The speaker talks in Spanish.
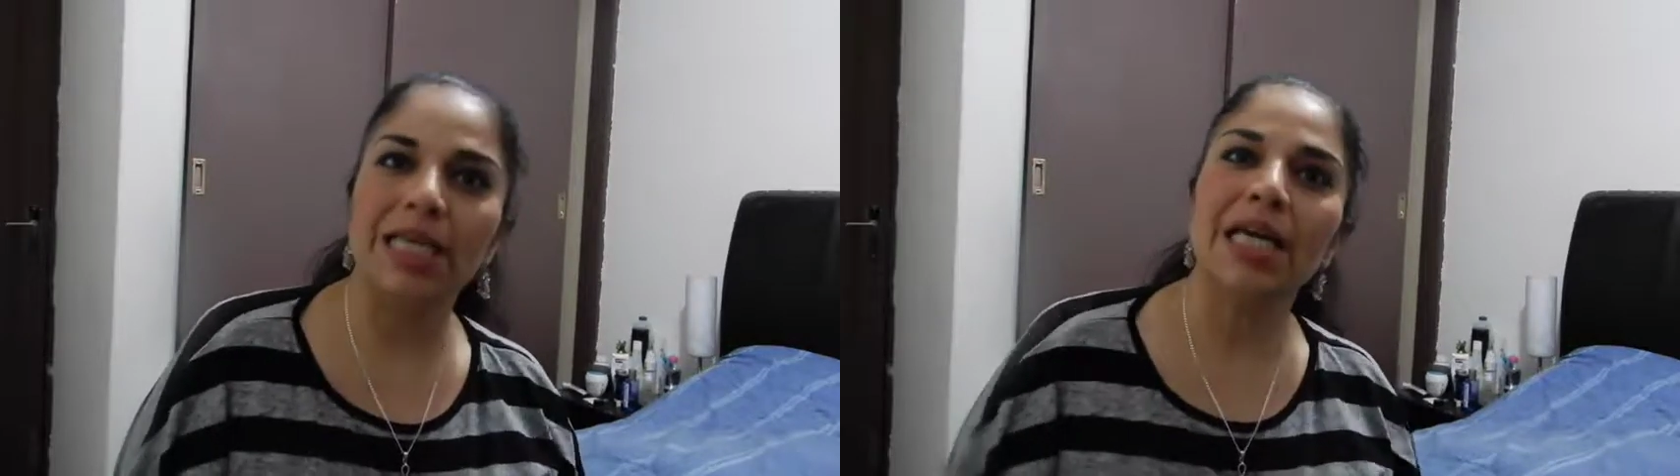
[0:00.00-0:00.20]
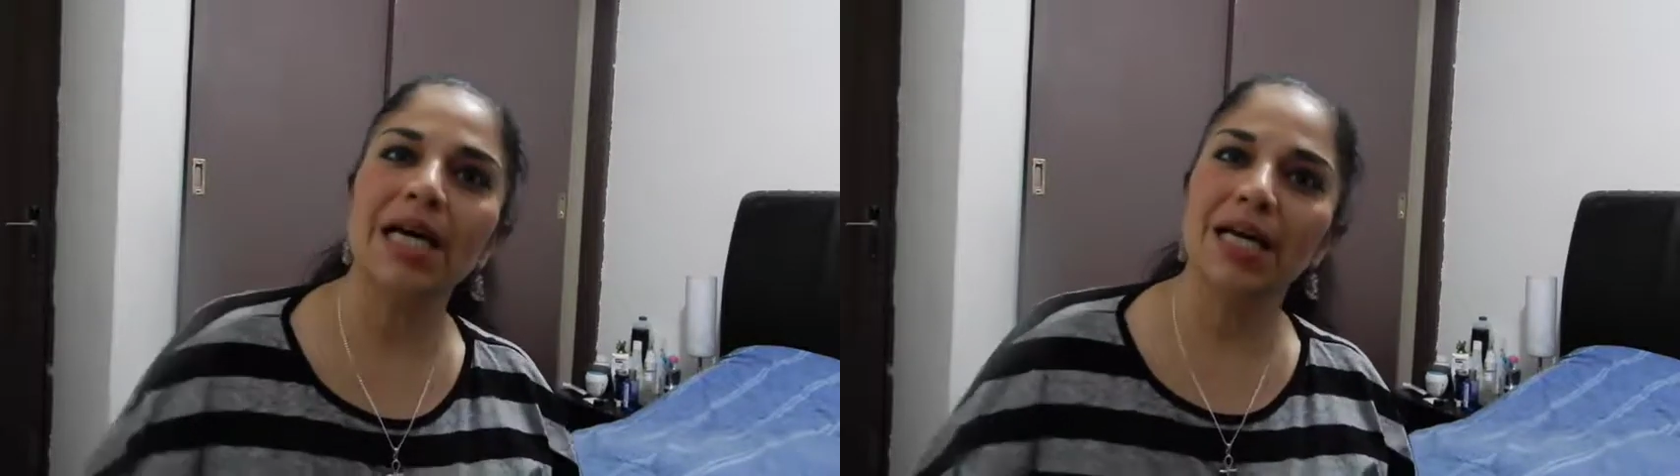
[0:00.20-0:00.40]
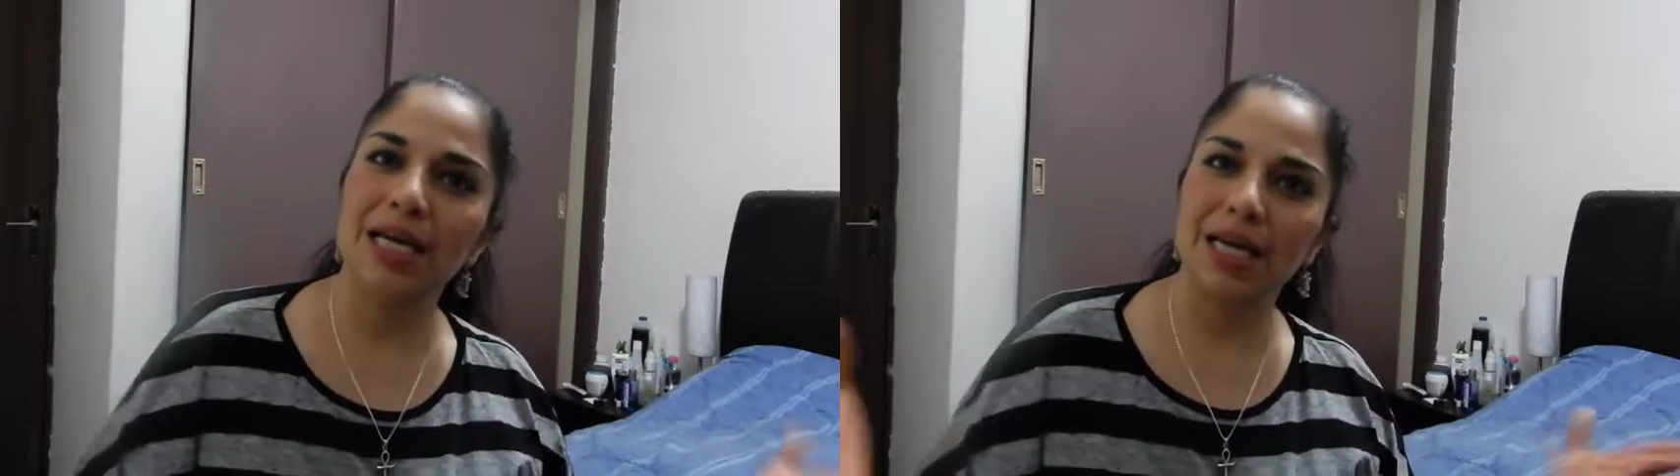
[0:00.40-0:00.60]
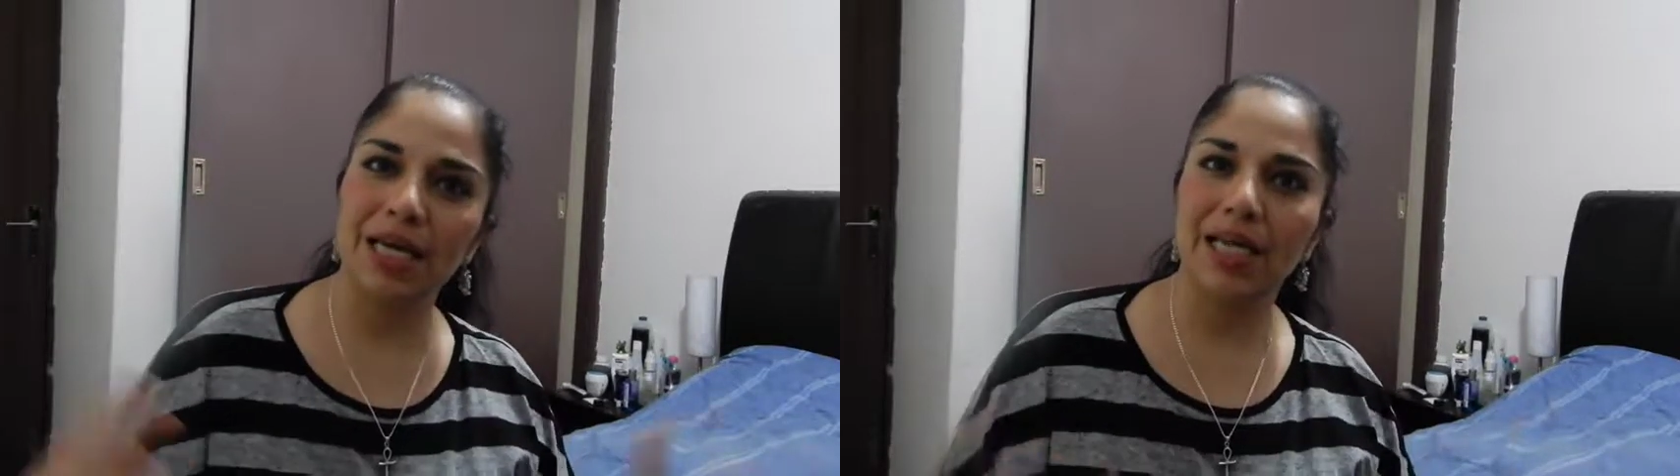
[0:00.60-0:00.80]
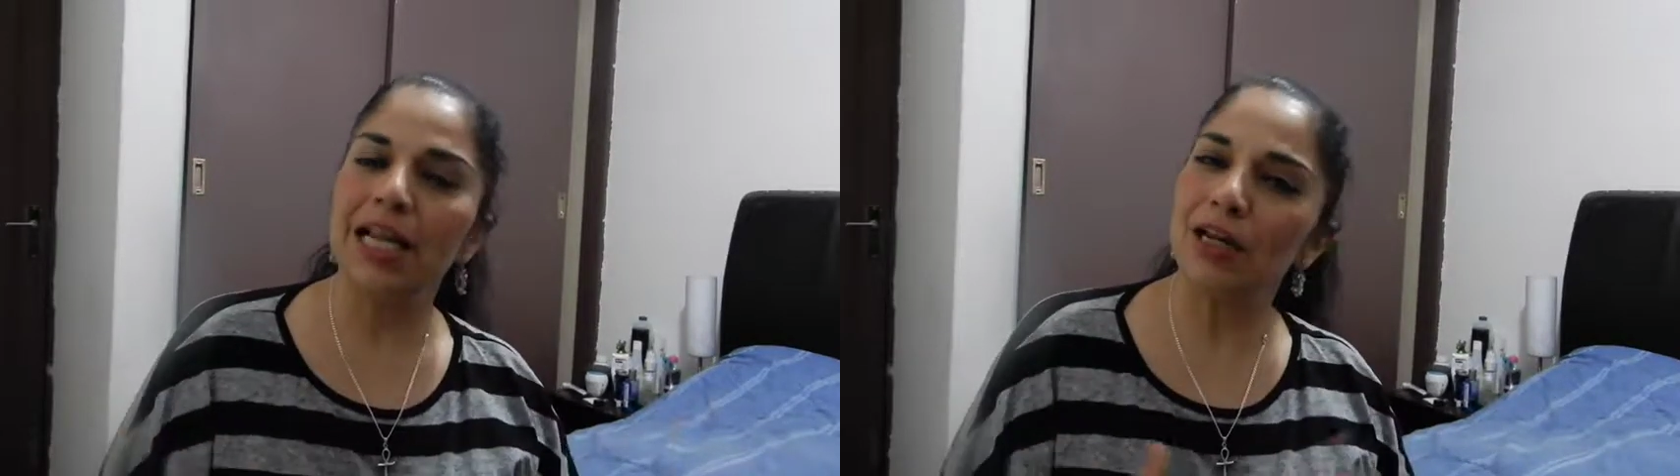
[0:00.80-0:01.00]
día. Eh,
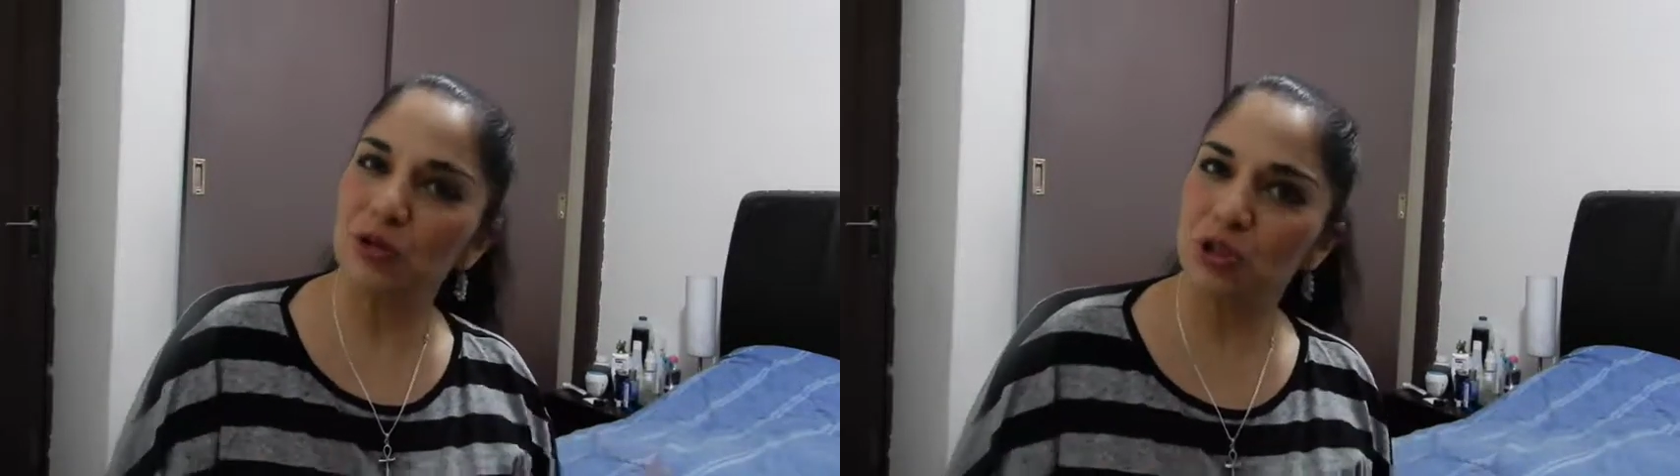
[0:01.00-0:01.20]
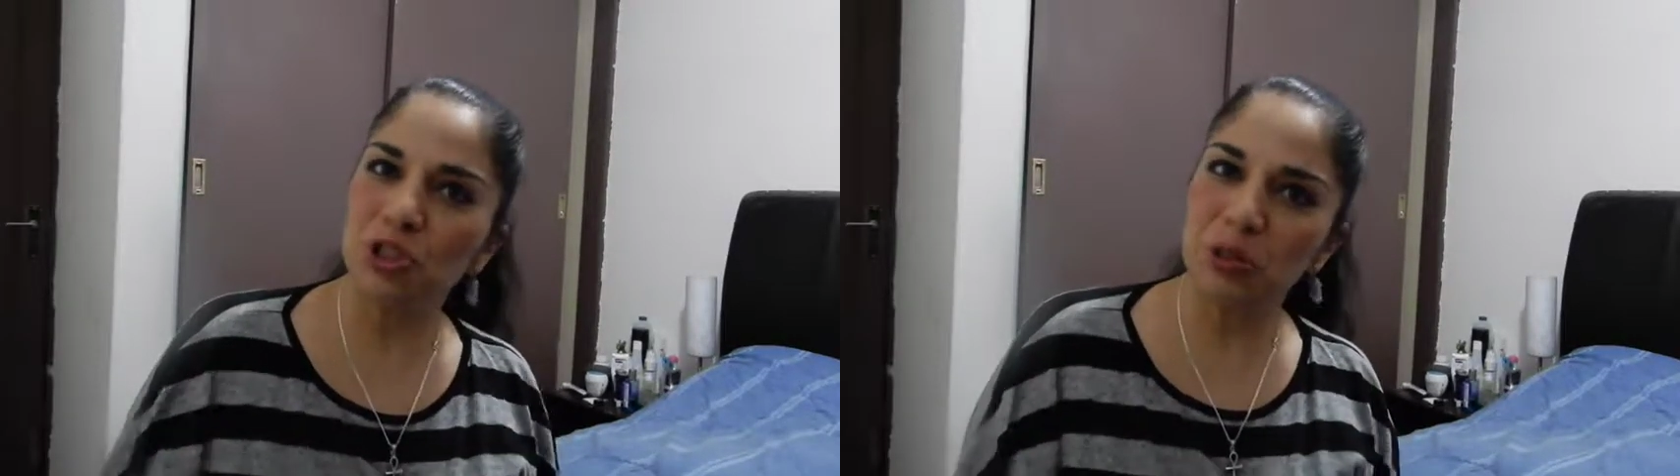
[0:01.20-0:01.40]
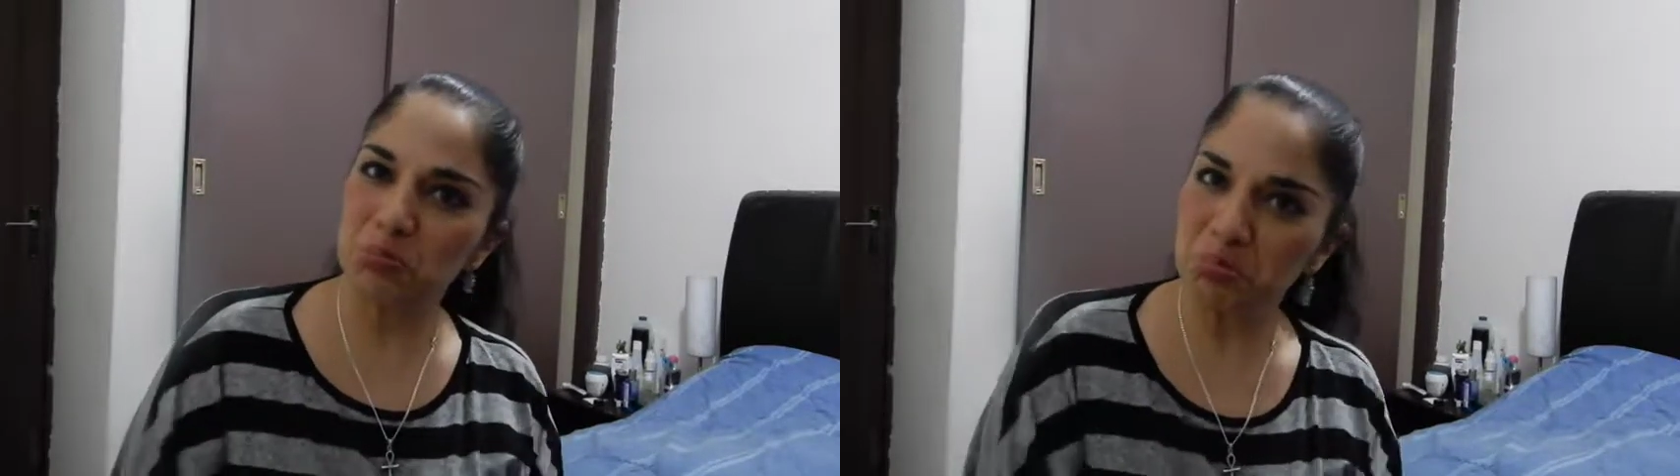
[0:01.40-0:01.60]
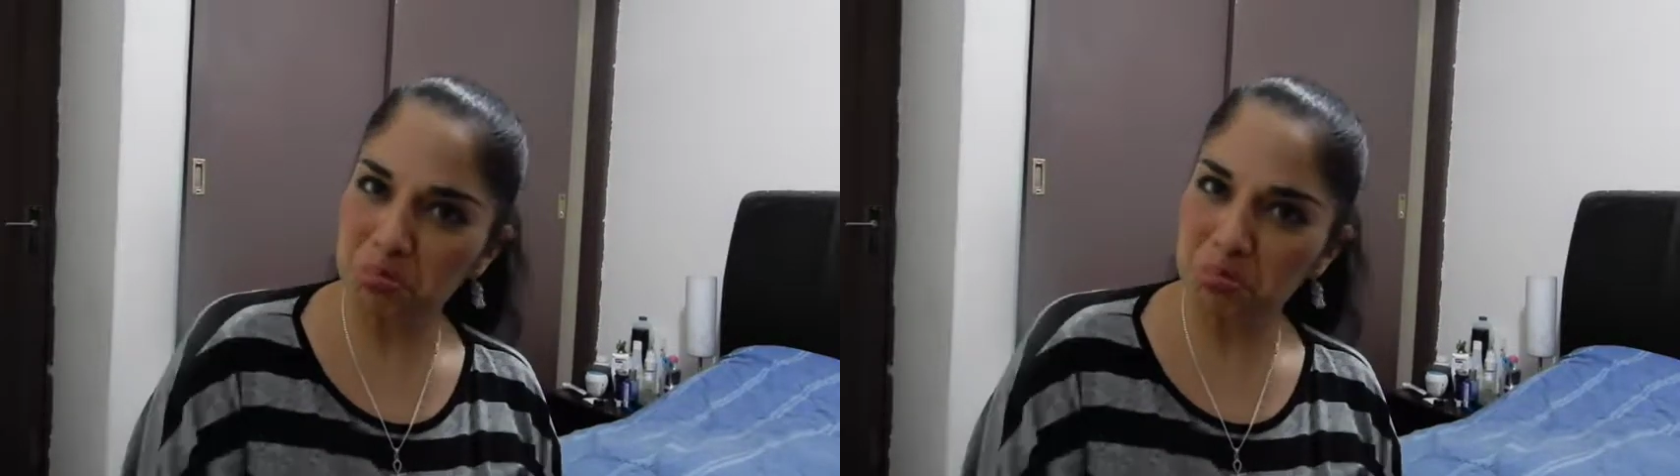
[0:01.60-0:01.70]
en la noche